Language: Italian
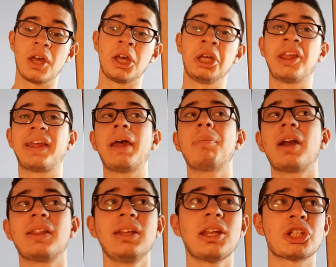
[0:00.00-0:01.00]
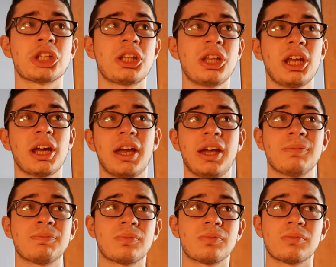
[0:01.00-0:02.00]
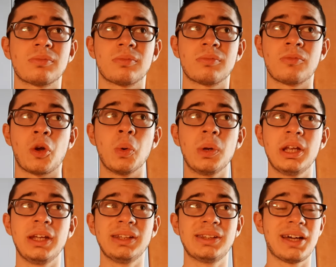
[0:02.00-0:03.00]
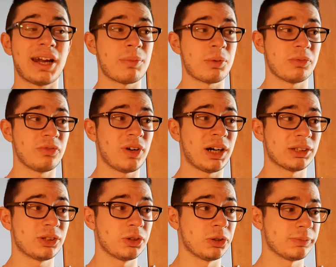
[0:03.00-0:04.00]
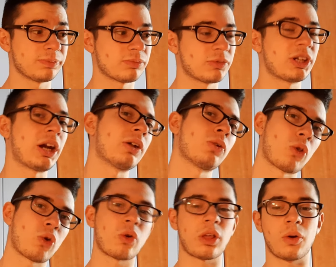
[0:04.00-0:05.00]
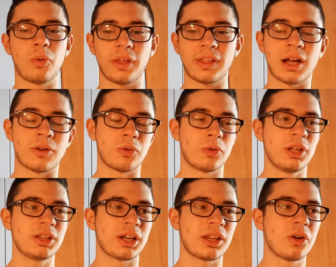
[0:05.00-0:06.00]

in sei partite c'è da dire che con l'Inter abbiamo fatto, tra l'anno scorso e quest'anno con l'Inter di